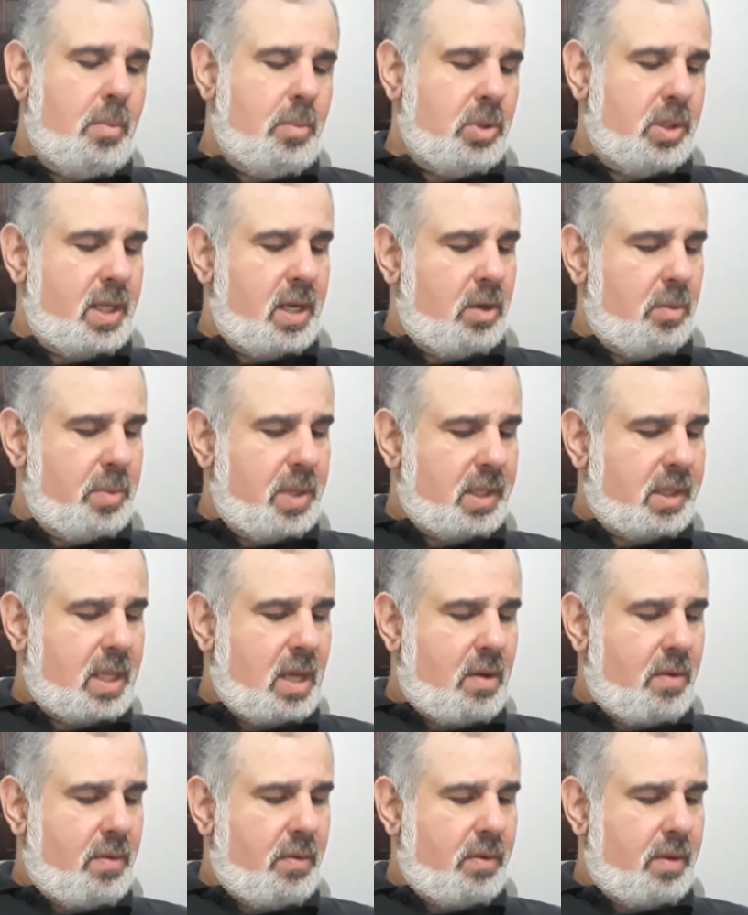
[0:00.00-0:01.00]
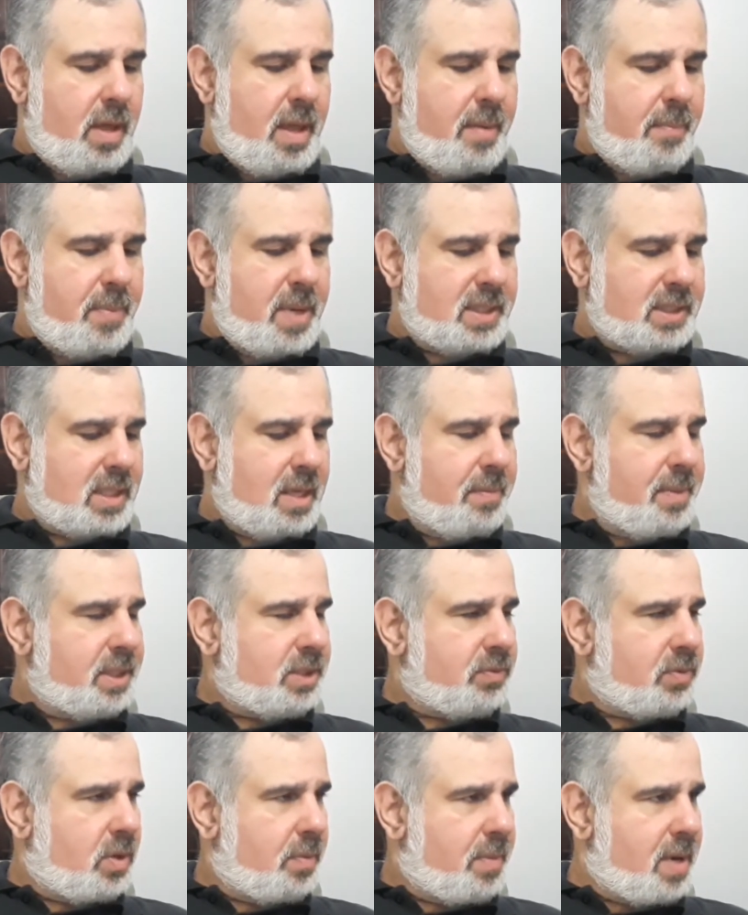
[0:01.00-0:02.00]
O modelo mental é
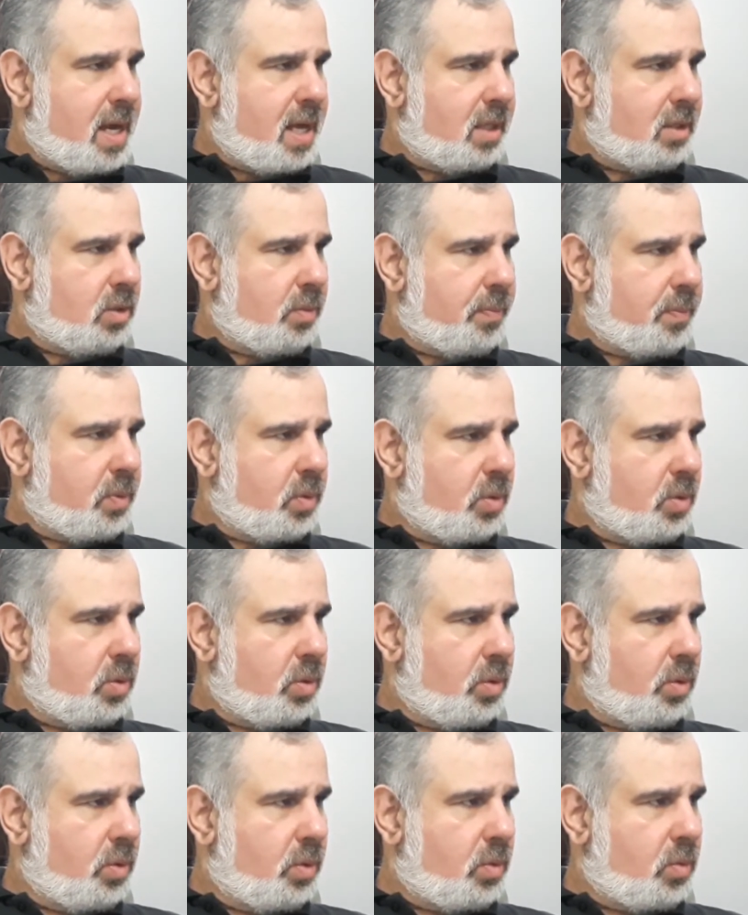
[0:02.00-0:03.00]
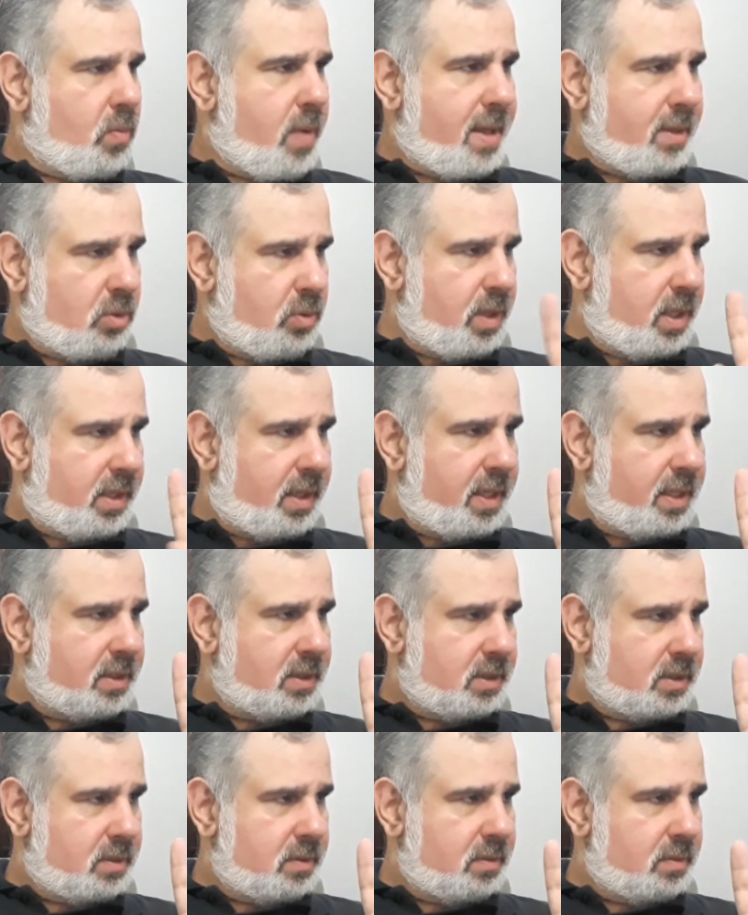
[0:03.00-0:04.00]
basicamente formado por quatro
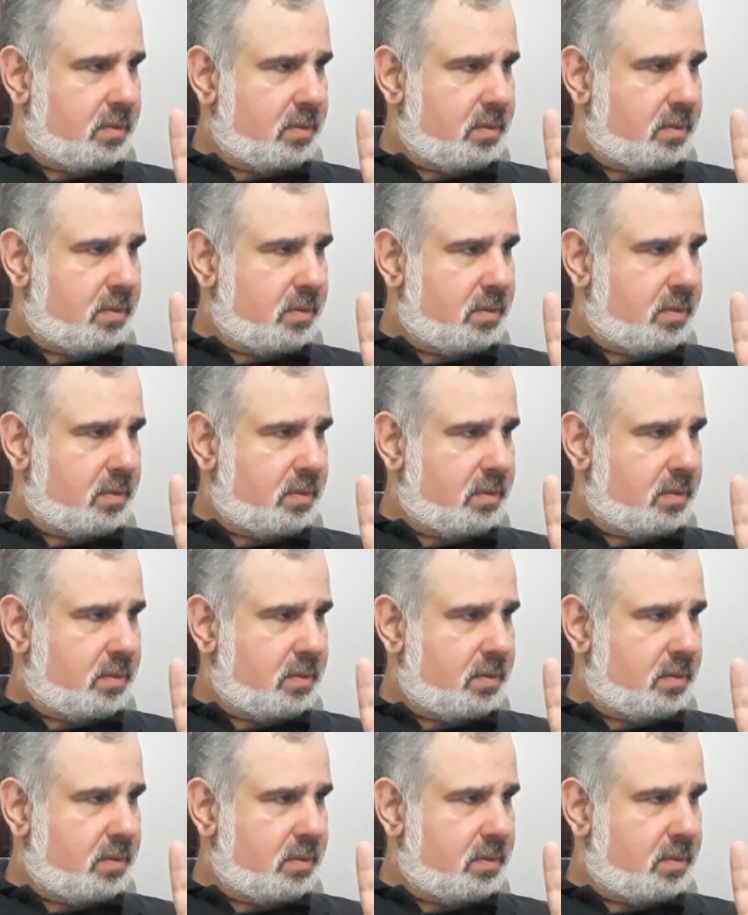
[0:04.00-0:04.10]
itens.